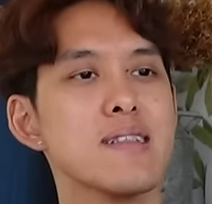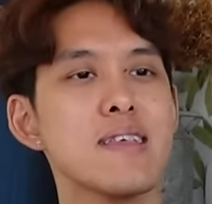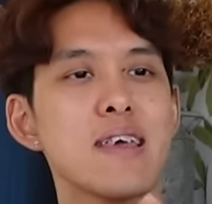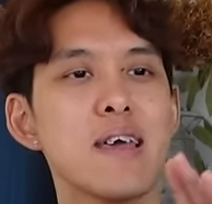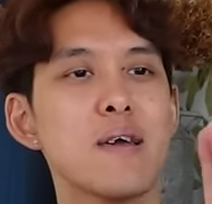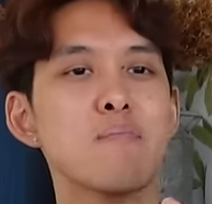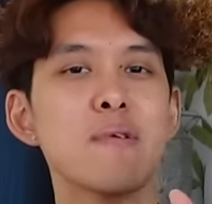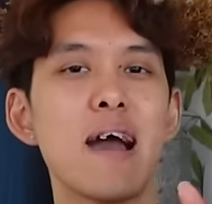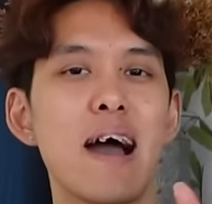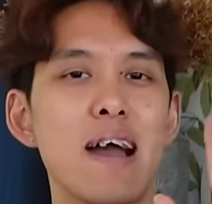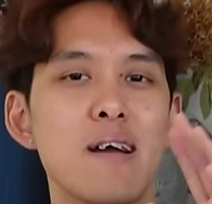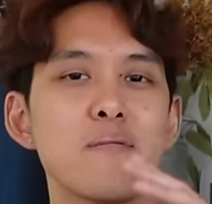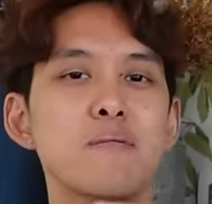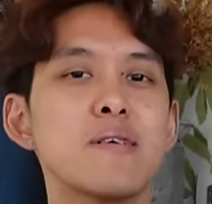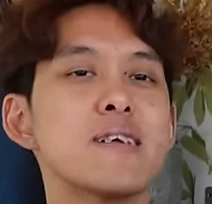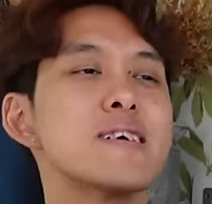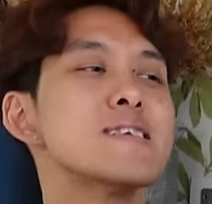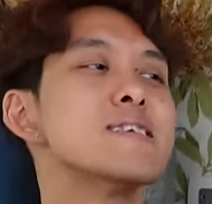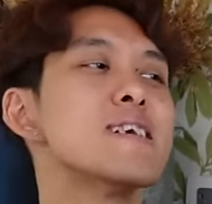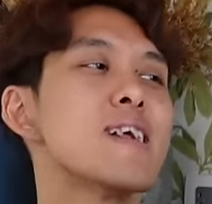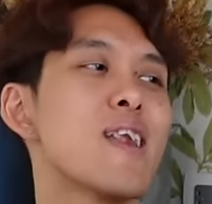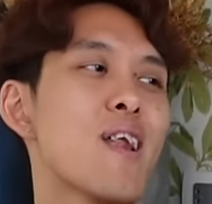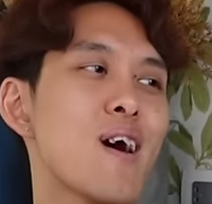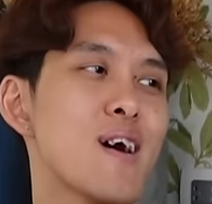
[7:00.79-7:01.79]
ทีมใหญ่ไม่
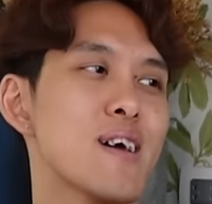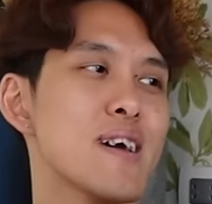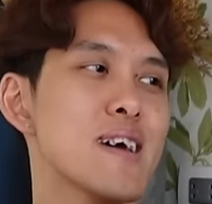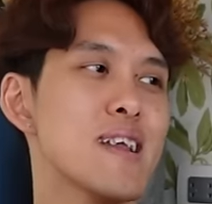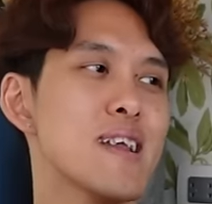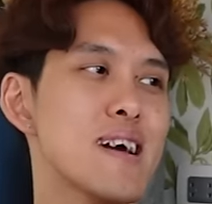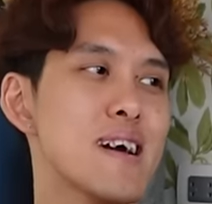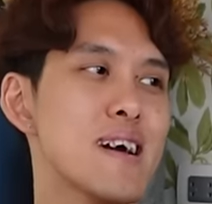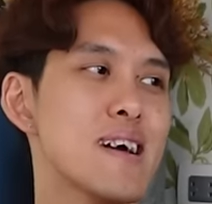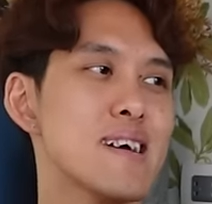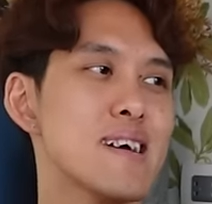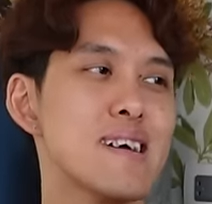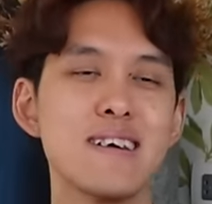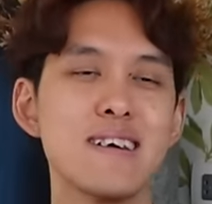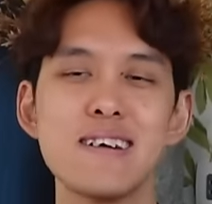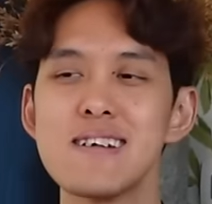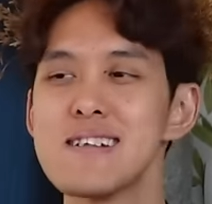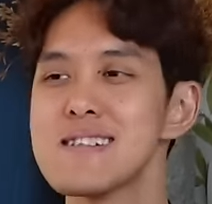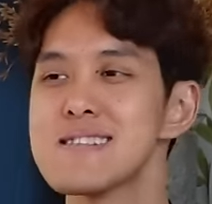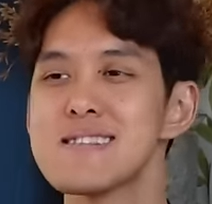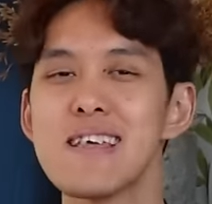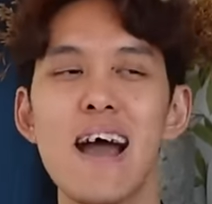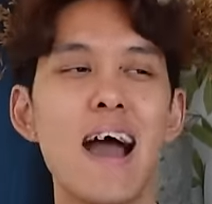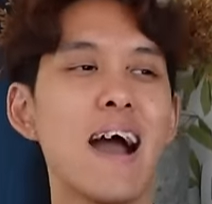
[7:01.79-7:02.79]
ได้เดือดร้อนใช่ไม่เดือดร้อน
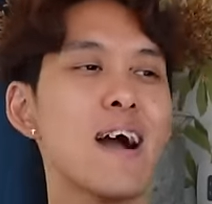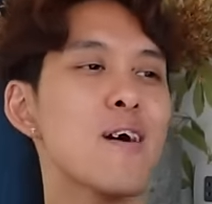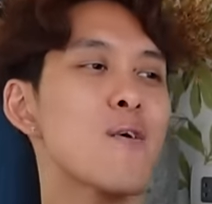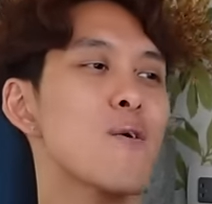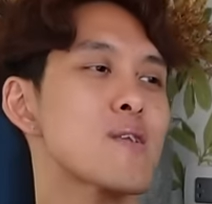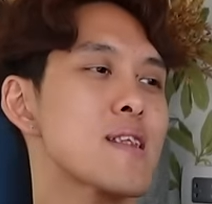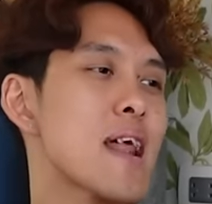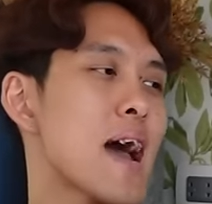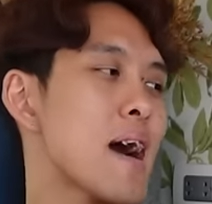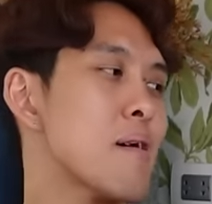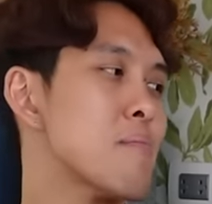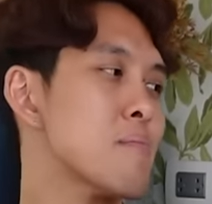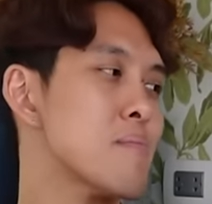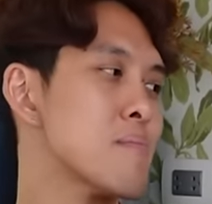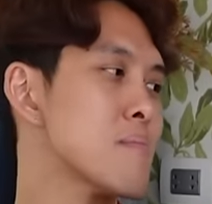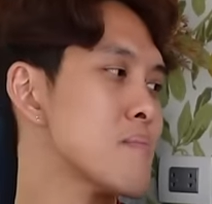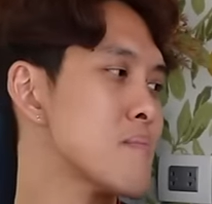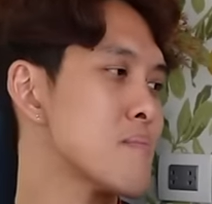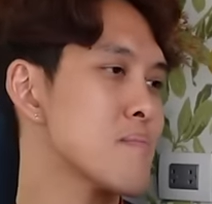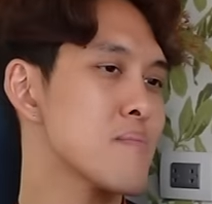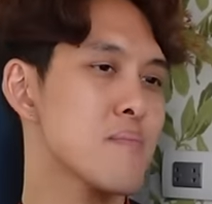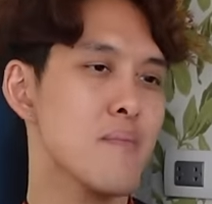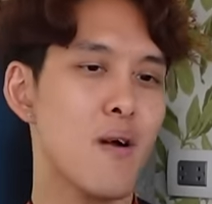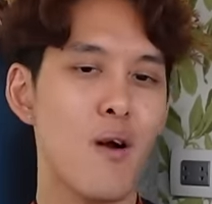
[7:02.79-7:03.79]
เลยจ้างคน
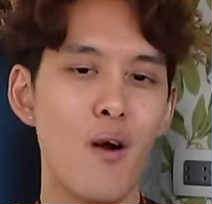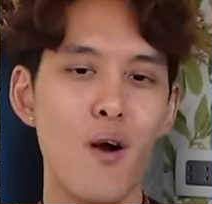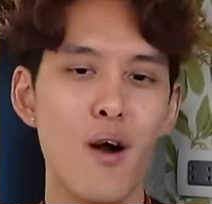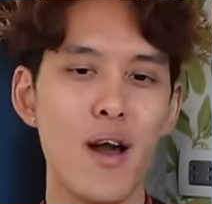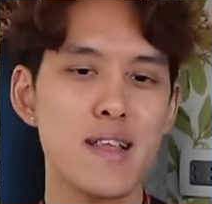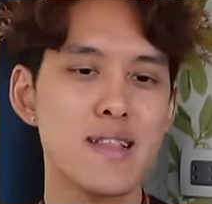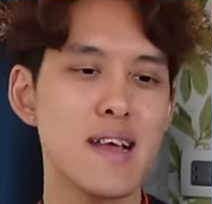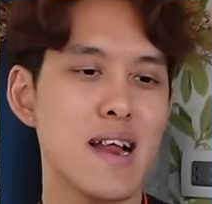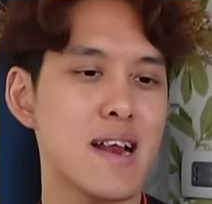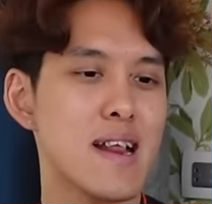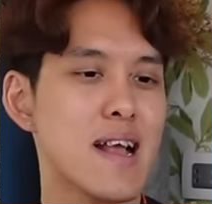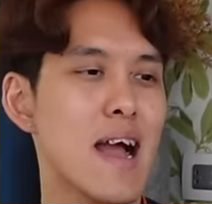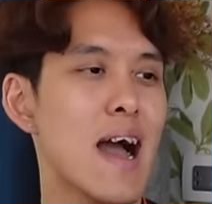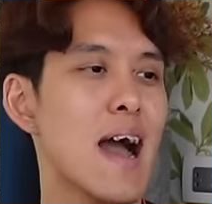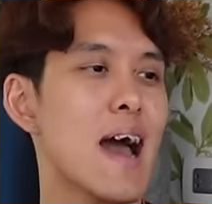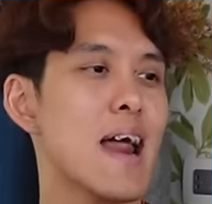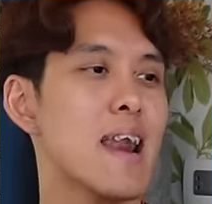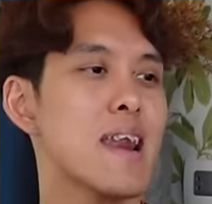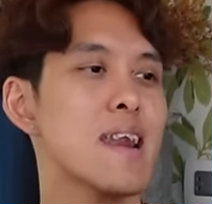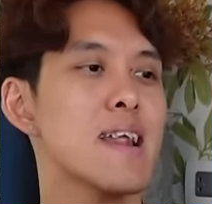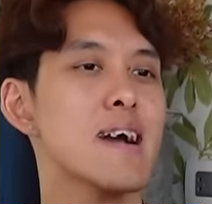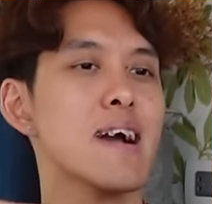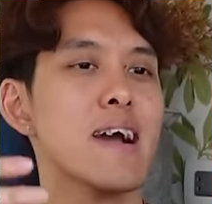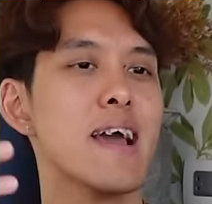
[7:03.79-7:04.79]
ทำคอยจัดการ
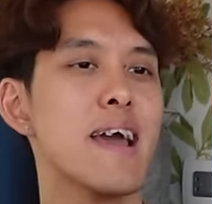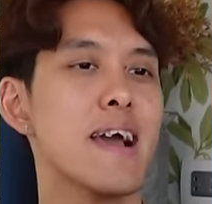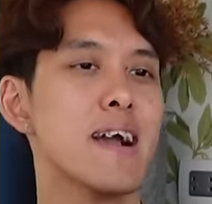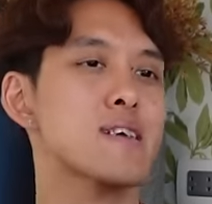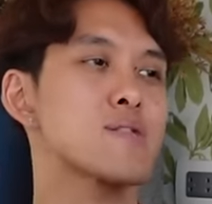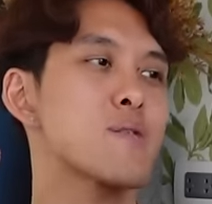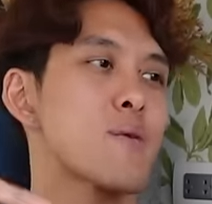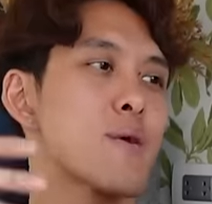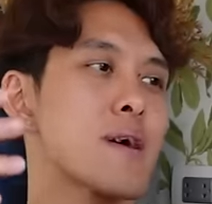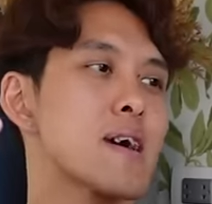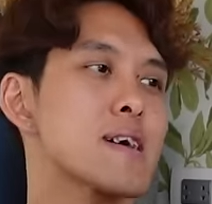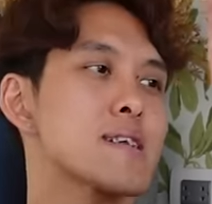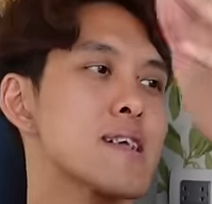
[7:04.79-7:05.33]
เรื่องเอกสารเอ